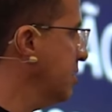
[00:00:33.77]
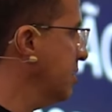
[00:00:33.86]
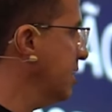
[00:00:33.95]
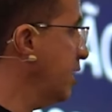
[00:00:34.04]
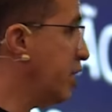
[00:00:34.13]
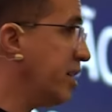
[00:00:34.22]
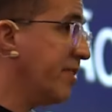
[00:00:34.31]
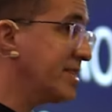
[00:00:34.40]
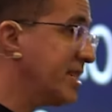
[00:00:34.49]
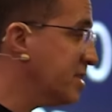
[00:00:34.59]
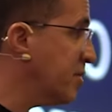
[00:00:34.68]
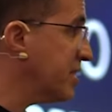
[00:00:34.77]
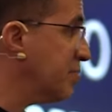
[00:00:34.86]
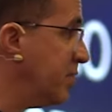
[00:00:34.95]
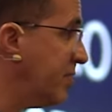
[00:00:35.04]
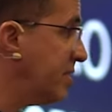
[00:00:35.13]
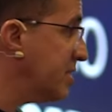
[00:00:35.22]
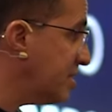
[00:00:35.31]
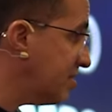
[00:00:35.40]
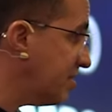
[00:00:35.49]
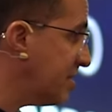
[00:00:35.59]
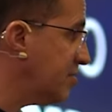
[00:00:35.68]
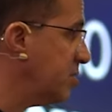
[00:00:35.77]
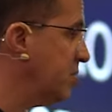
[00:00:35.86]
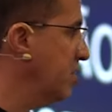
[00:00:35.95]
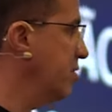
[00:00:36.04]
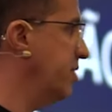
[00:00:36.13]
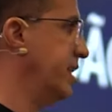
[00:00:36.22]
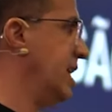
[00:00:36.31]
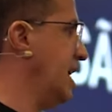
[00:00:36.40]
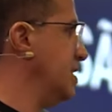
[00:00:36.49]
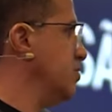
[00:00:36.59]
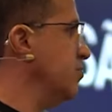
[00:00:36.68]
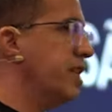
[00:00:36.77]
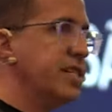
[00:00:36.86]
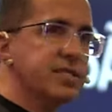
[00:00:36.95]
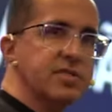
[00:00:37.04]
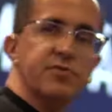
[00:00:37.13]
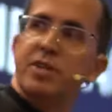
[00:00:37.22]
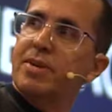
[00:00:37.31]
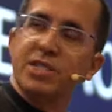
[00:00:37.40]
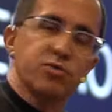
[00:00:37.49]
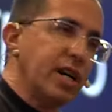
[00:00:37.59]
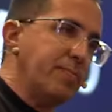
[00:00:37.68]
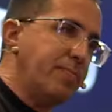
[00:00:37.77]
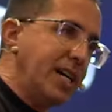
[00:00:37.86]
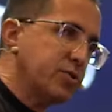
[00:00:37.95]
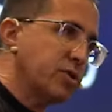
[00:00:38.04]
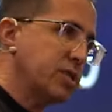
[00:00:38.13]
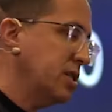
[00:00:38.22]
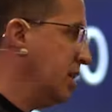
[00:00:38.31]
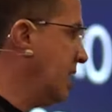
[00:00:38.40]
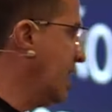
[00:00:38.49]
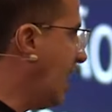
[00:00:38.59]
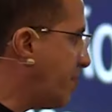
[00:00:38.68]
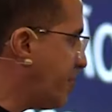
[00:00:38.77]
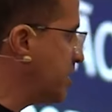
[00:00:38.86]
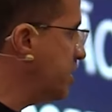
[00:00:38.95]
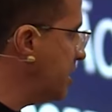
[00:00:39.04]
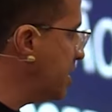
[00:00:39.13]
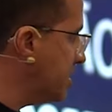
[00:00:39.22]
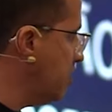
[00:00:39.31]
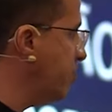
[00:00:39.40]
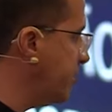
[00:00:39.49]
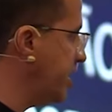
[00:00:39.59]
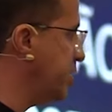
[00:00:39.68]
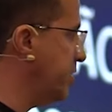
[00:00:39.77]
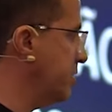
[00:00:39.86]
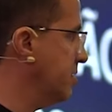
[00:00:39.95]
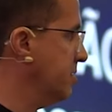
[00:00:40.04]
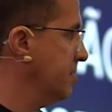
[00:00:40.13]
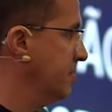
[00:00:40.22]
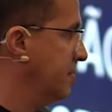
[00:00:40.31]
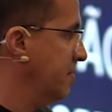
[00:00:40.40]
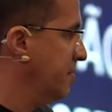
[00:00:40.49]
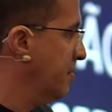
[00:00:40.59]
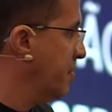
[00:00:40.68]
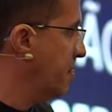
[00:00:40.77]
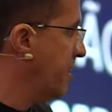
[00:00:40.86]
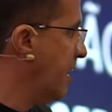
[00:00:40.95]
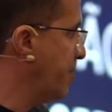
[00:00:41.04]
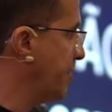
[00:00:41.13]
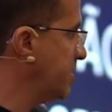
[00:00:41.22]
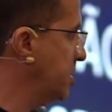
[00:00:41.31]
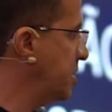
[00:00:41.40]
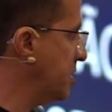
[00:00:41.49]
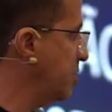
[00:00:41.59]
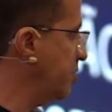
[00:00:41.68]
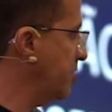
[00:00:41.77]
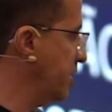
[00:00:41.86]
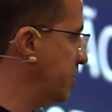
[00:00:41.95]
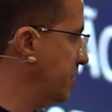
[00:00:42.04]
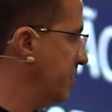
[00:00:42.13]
Ela que fala 150 mil, fala 150 mil. Falei, cara, isso não vende. Vocês viram a imagem do cara apático aqui? Apatia não vende. Apatia não vende.